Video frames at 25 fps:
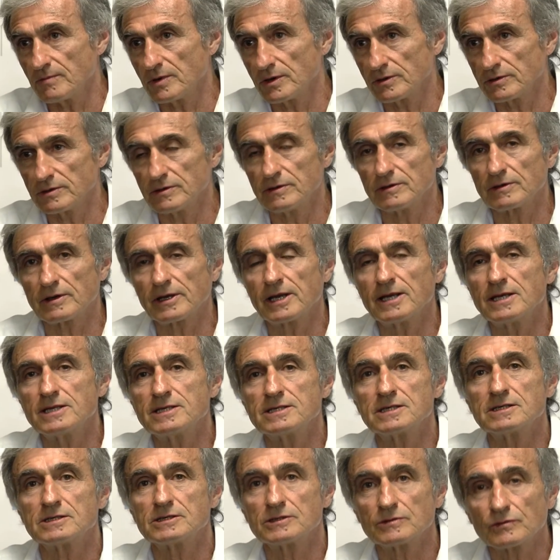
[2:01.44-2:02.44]
modes de
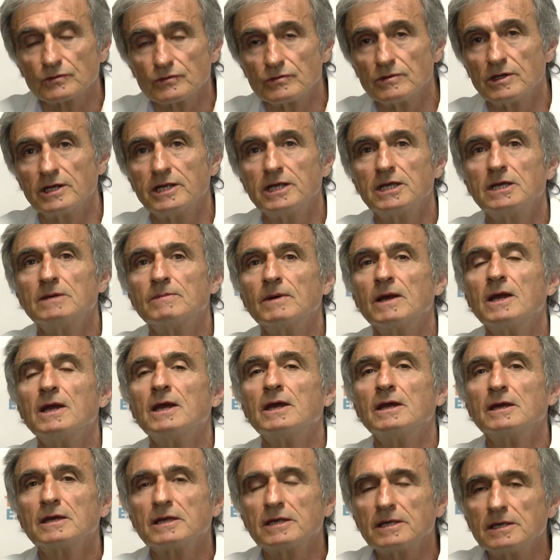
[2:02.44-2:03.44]
réalisation du libre,
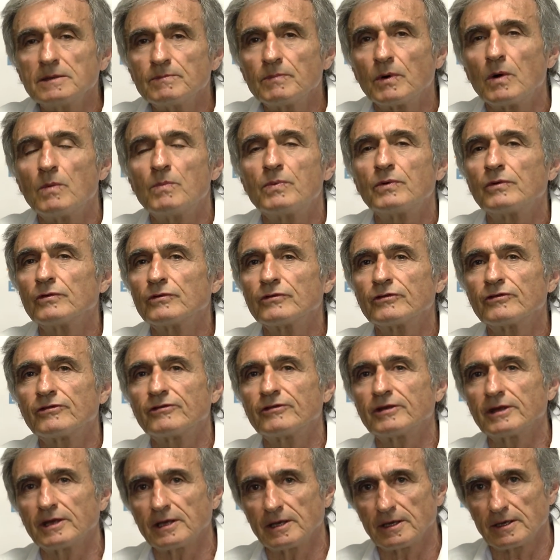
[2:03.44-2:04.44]
qui proposent
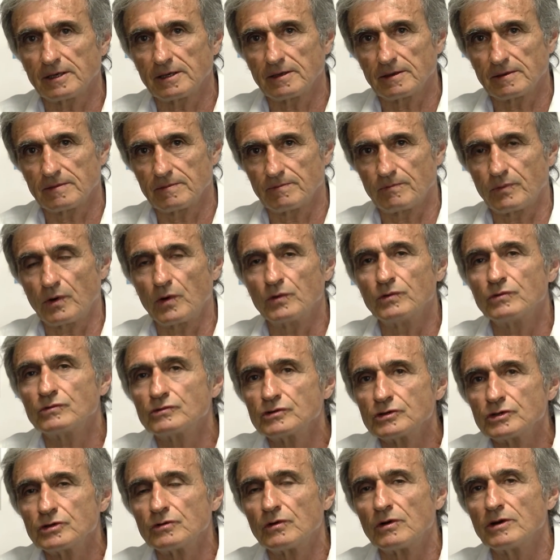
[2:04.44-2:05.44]
ces
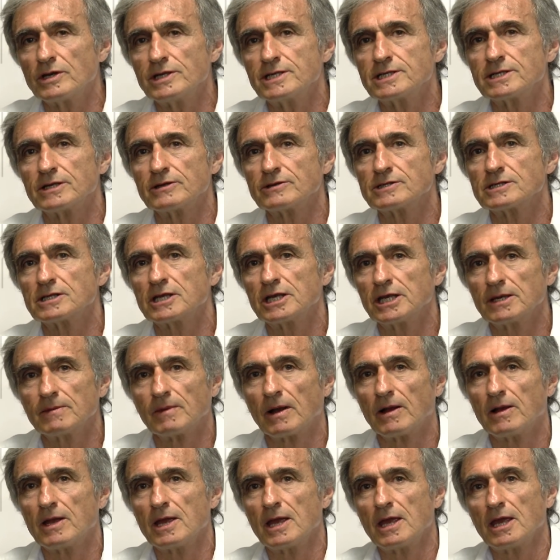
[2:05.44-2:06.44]
productions en licence
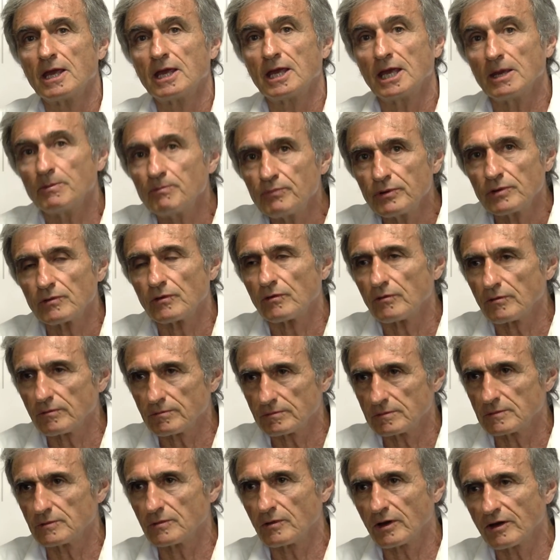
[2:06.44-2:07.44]
libre. Et puis
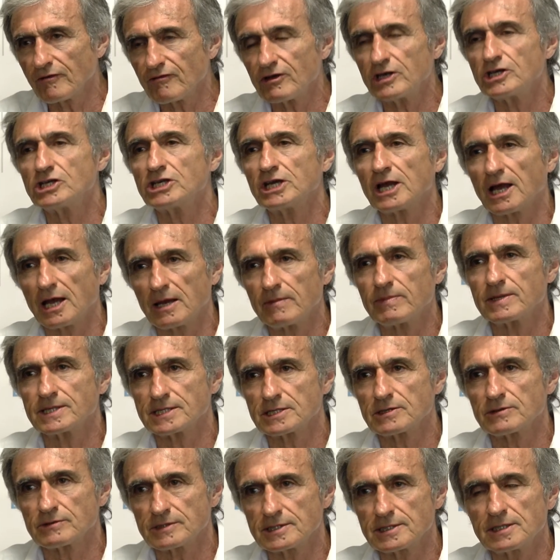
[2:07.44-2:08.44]
on, réfléchira,
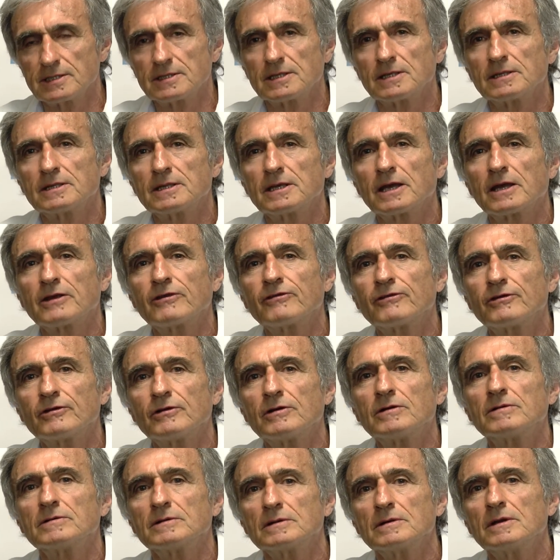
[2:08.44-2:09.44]
parce que c'est
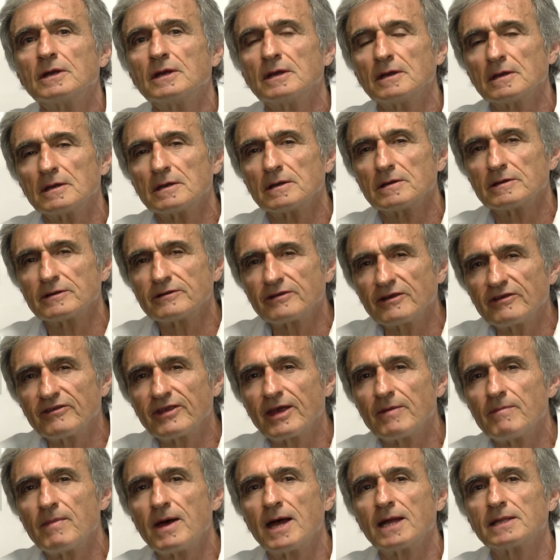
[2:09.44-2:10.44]
intéressant, euh,
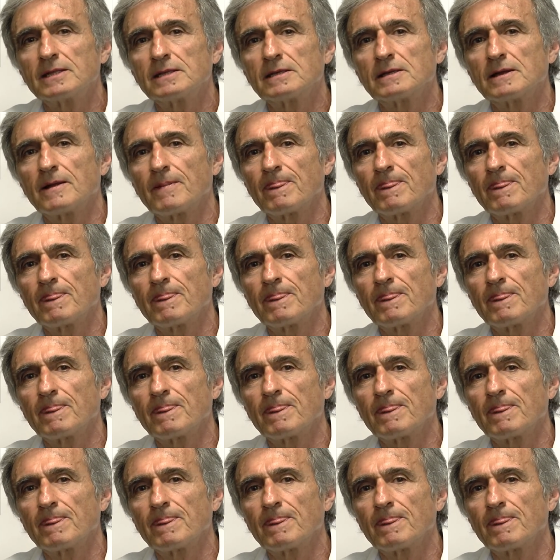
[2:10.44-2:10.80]
ces AMAT